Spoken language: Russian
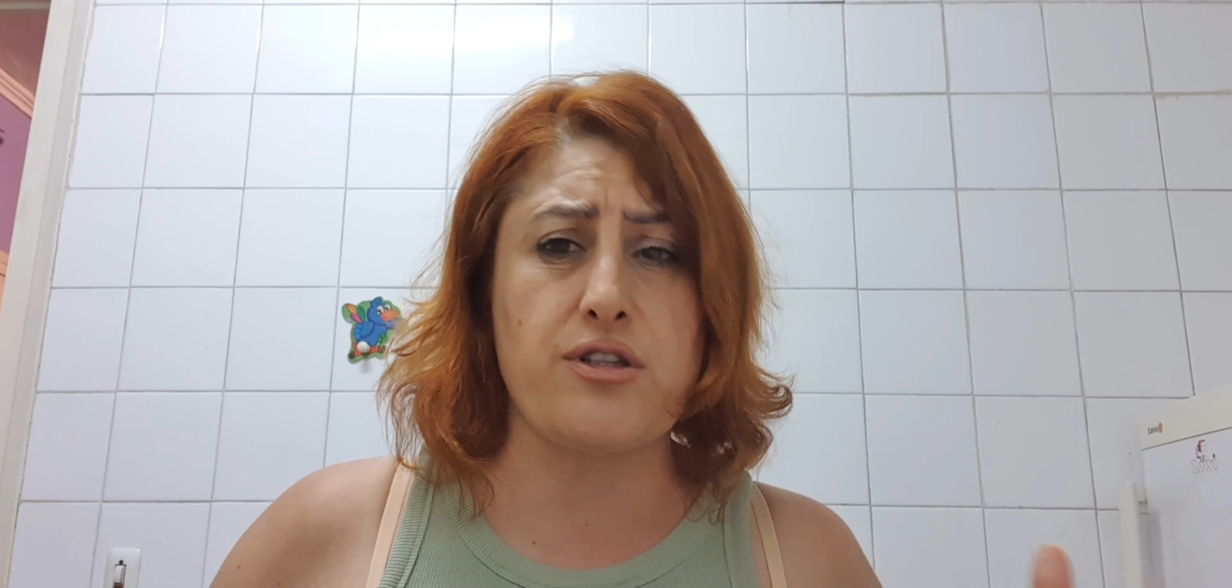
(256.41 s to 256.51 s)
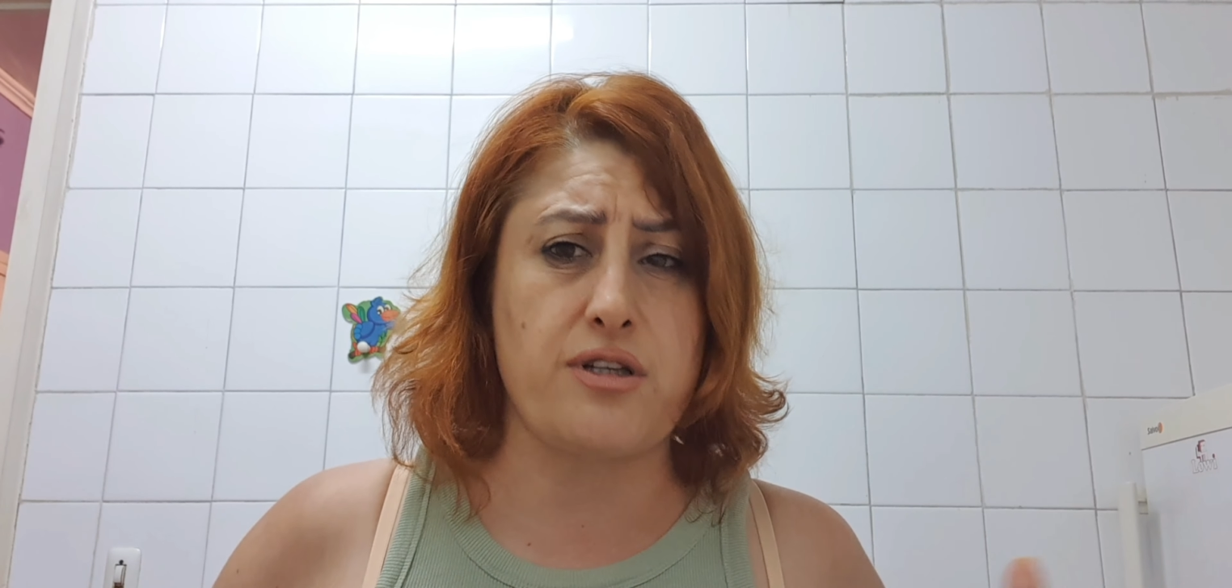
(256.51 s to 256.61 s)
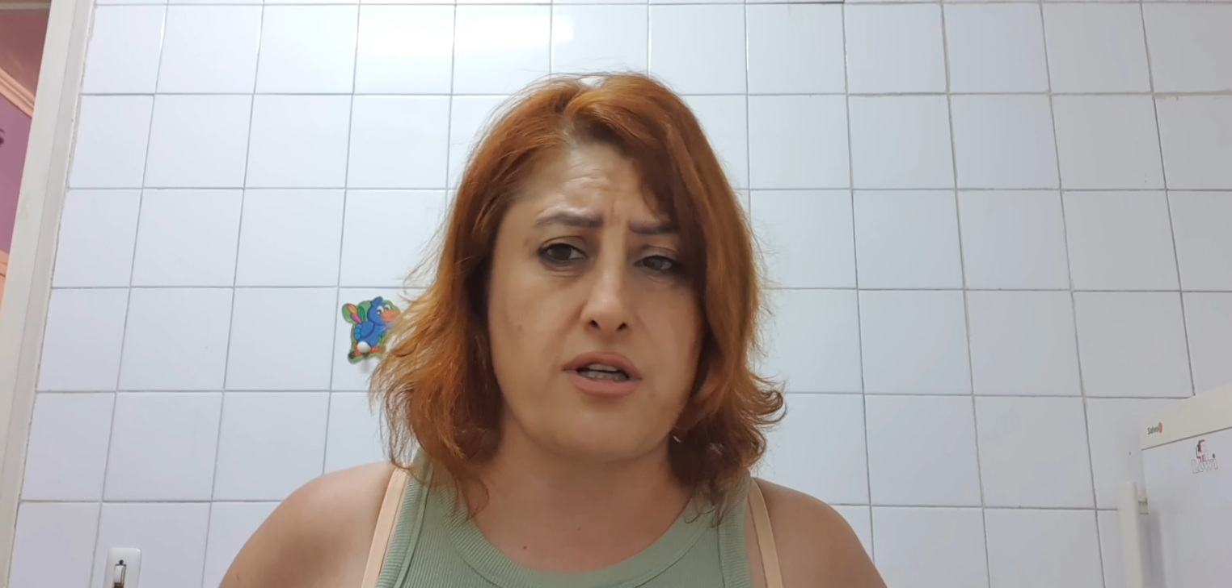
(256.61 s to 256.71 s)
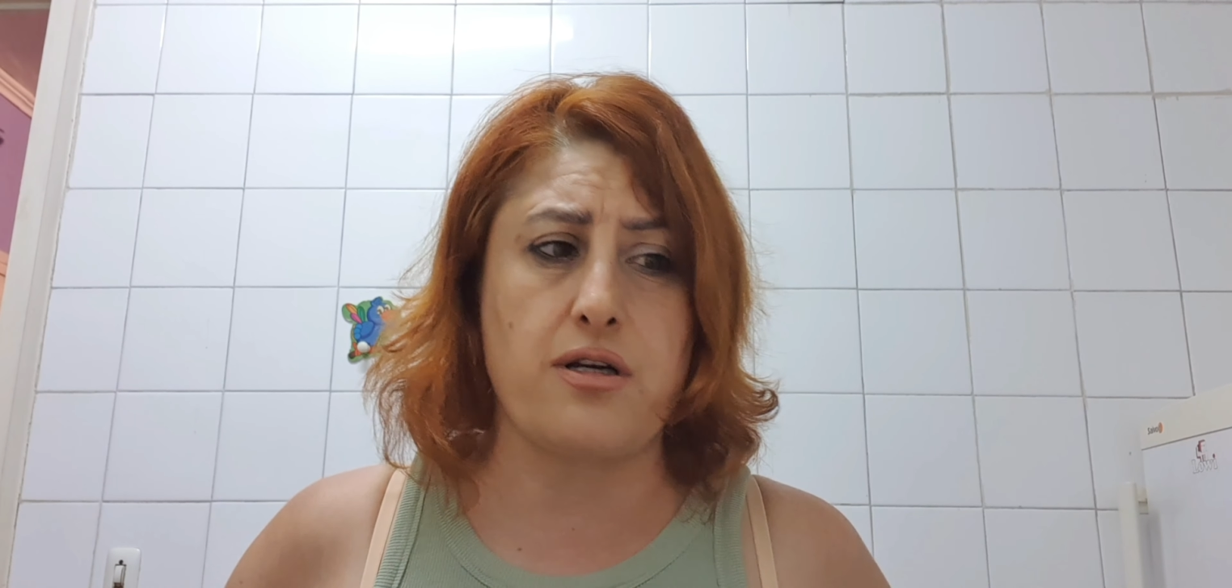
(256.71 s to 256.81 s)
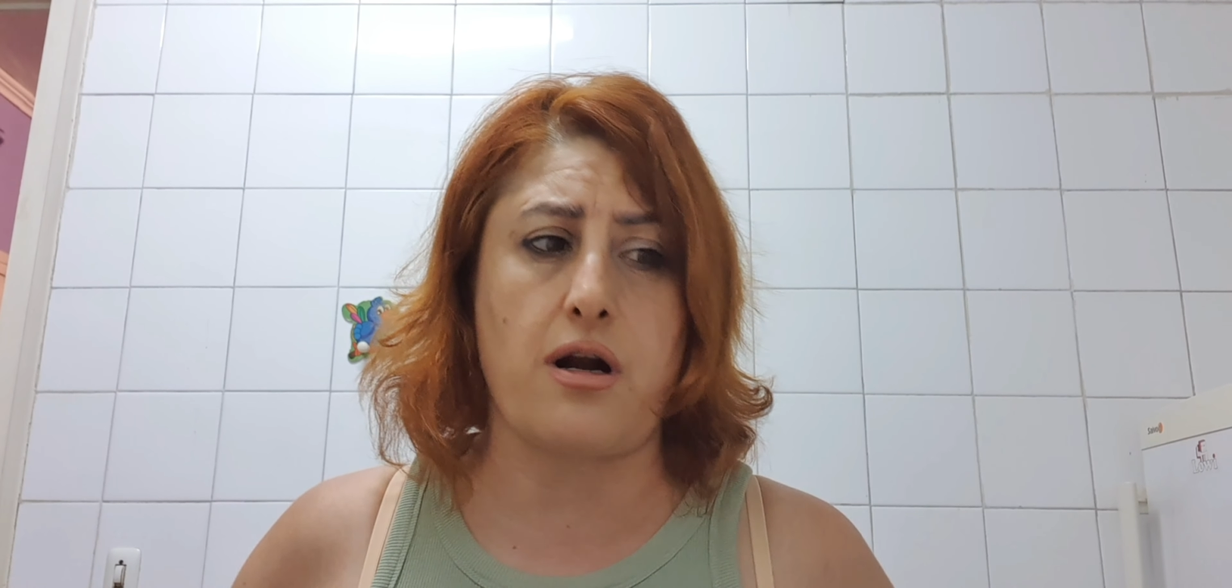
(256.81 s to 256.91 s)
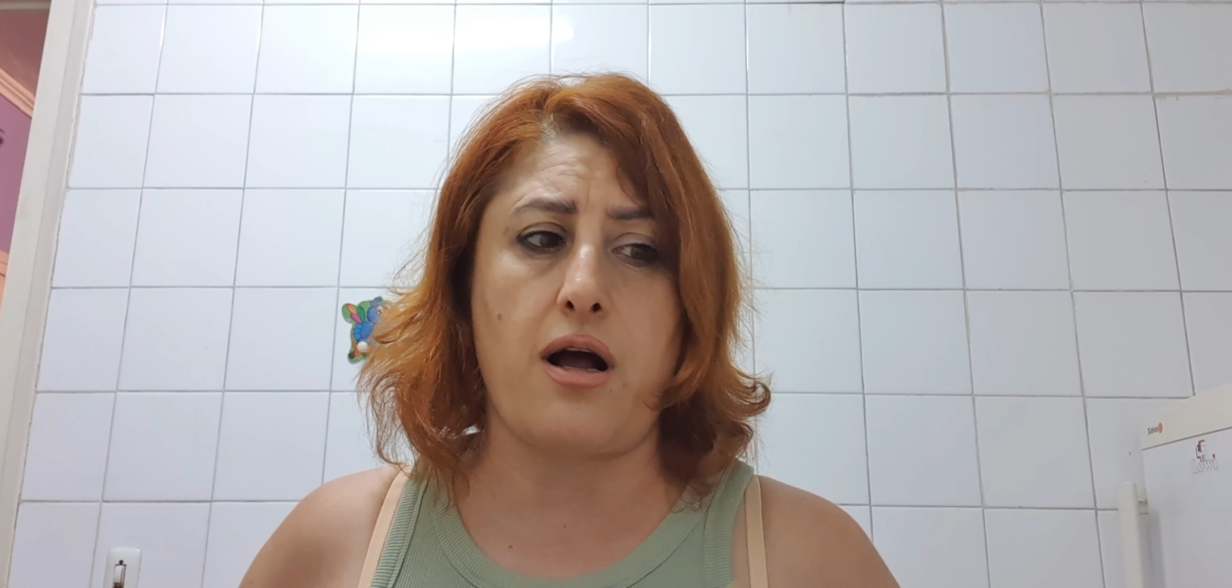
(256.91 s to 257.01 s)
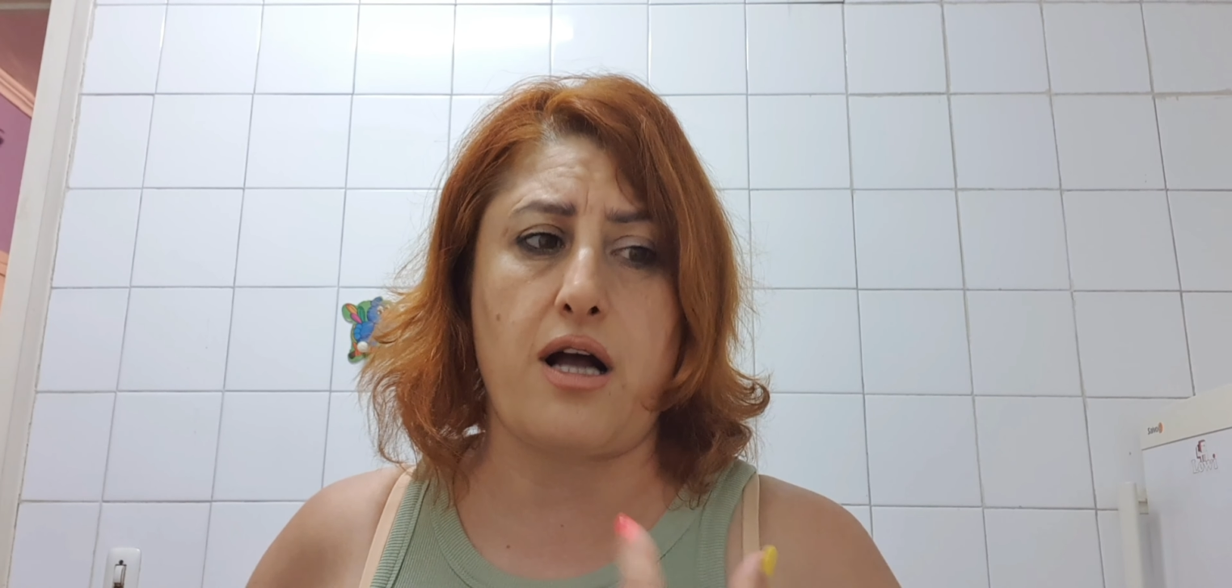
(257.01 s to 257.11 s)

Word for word: это игра.